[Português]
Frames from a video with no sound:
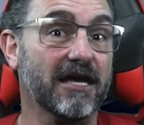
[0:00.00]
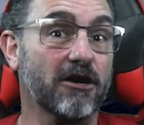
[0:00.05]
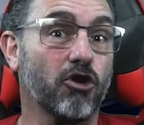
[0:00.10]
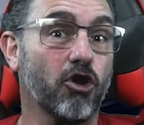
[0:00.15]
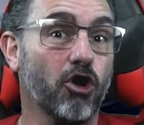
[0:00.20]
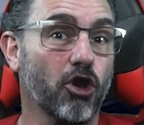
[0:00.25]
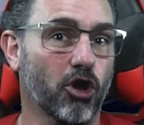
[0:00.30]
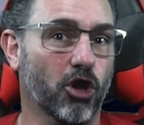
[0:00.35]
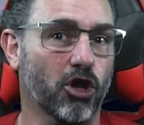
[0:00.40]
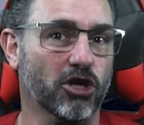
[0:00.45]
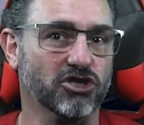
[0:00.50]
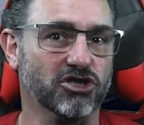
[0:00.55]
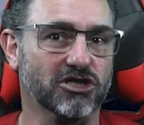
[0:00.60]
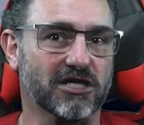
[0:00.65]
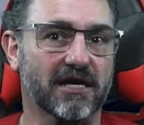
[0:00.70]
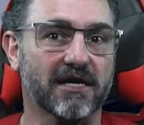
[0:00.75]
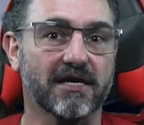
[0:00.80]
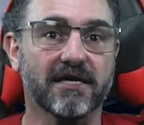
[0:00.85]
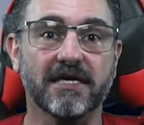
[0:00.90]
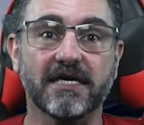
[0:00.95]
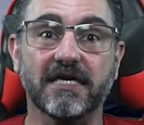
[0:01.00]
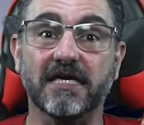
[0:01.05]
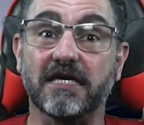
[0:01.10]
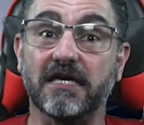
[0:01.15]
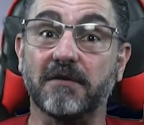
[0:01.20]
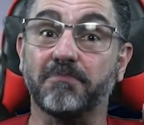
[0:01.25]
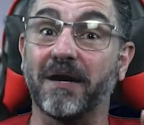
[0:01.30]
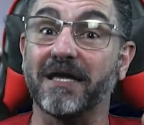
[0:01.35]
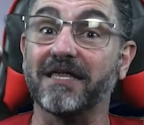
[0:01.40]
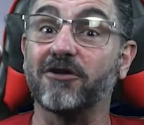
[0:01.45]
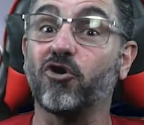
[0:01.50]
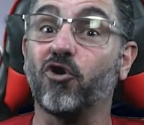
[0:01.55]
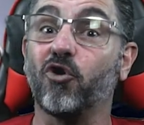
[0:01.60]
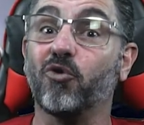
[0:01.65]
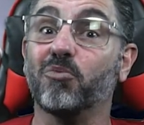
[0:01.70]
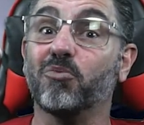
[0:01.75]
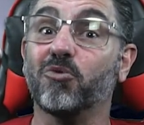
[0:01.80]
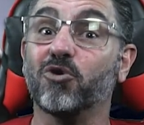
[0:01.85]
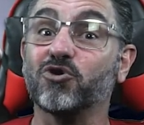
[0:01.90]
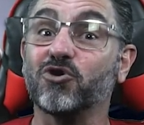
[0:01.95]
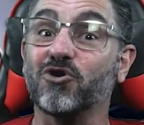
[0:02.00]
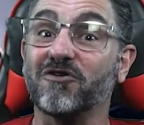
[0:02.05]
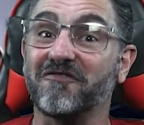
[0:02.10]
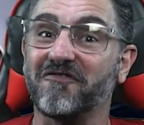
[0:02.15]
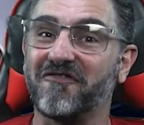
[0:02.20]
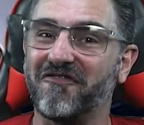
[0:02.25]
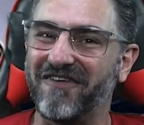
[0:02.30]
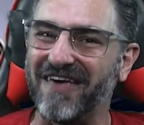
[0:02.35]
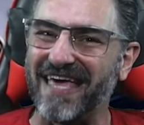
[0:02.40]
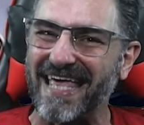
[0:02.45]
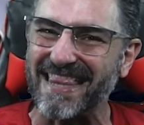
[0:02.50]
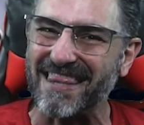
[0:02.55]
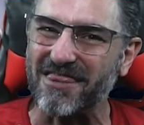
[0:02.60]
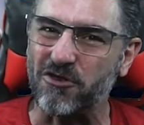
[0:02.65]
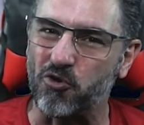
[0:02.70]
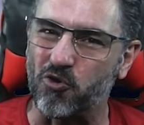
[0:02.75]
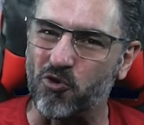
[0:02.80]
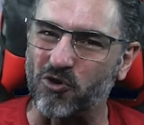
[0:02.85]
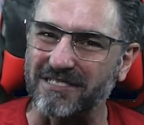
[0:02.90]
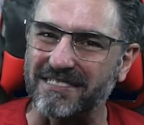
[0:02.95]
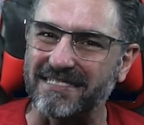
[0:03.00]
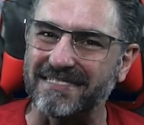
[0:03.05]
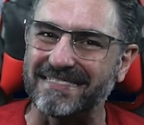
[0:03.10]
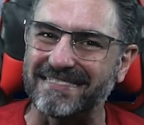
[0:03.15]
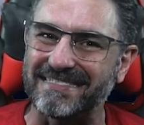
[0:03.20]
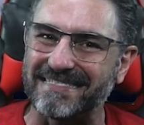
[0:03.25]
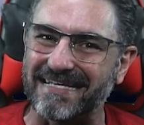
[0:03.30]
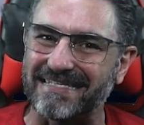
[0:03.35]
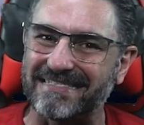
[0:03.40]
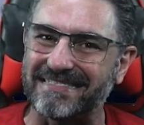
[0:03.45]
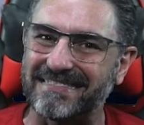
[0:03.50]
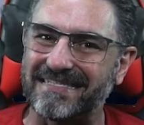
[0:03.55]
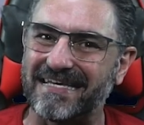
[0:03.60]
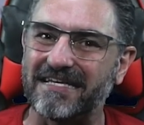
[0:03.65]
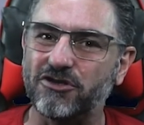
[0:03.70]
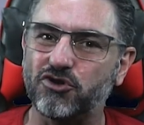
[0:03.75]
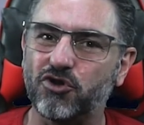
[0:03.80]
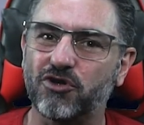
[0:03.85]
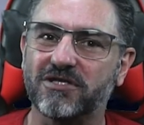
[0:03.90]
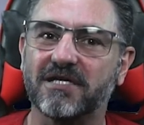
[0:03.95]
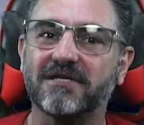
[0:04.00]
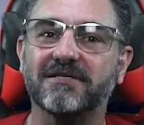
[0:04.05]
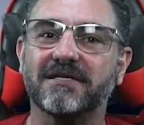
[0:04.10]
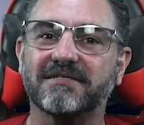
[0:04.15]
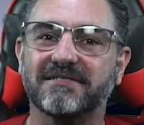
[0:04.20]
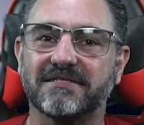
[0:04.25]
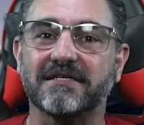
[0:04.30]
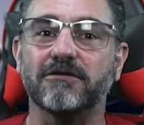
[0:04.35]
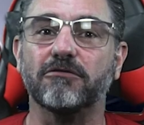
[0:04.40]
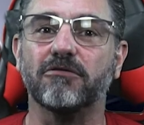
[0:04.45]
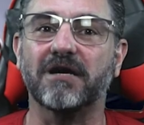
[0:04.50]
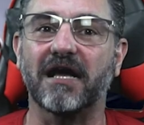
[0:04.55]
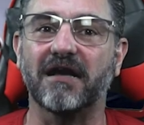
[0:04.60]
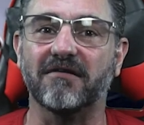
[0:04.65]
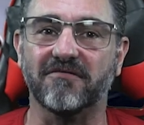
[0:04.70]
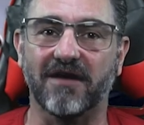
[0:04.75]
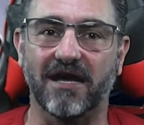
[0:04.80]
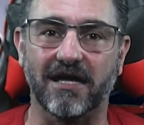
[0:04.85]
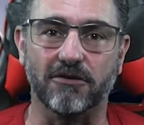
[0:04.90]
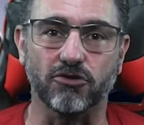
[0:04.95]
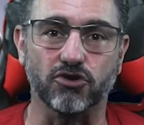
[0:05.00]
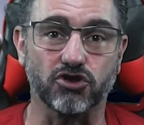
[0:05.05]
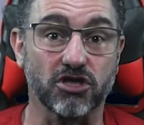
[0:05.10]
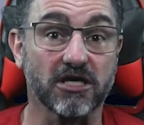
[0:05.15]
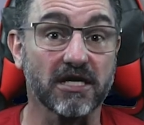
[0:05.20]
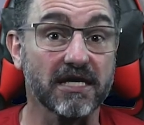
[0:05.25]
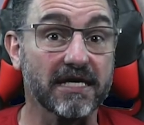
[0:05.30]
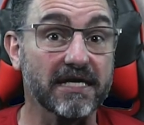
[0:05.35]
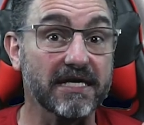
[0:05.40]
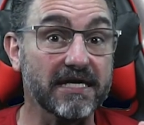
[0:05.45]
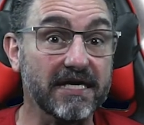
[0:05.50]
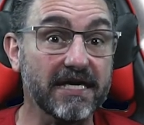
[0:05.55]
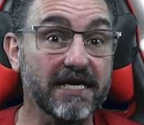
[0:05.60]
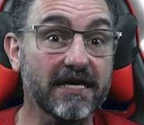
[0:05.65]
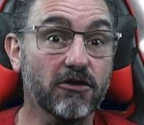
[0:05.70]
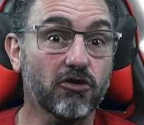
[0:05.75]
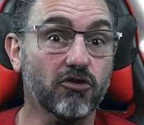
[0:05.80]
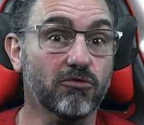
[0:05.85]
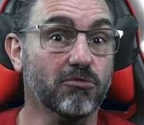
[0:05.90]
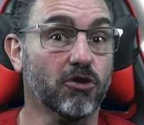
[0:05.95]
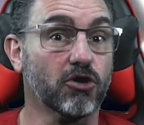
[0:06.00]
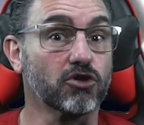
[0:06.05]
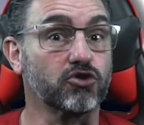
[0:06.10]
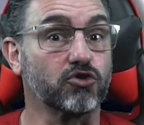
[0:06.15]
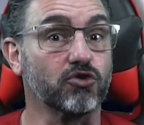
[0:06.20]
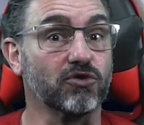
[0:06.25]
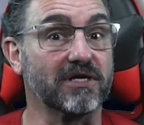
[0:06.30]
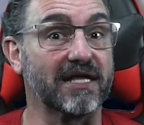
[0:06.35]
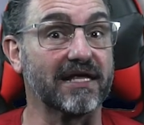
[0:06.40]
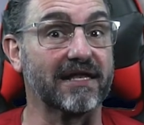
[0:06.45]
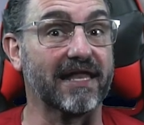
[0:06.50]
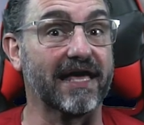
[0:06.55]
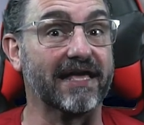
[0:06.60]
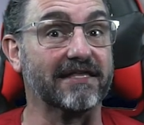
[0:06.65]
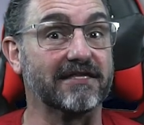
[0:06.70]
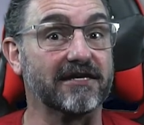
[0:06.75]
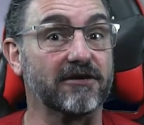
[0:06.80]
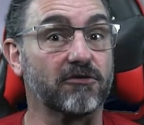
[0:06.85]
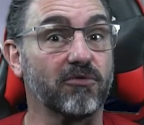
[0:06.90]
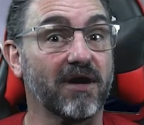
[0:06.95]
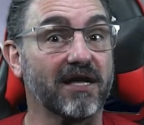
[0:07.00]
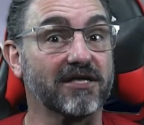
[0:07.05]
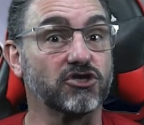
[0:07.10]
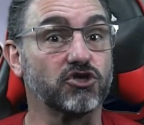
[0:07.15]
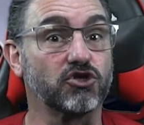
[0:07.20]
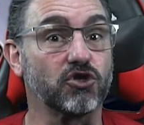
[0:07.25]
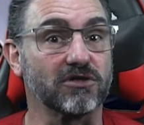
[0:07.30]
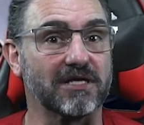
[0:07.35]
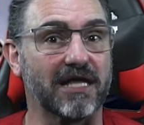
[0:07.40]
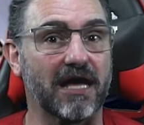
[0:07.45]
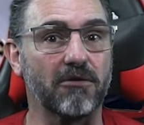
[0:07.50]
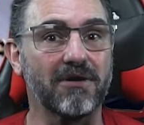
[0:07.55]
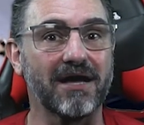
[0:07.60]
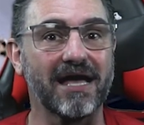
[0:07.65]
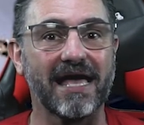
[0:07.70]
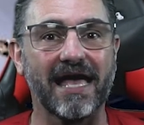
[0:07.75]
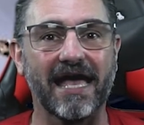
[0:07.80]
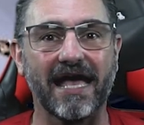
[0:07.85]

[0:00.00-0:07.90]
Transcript: ecológica, equipada com um motor V12 de 785 cavalos e um motor elétrico adicional.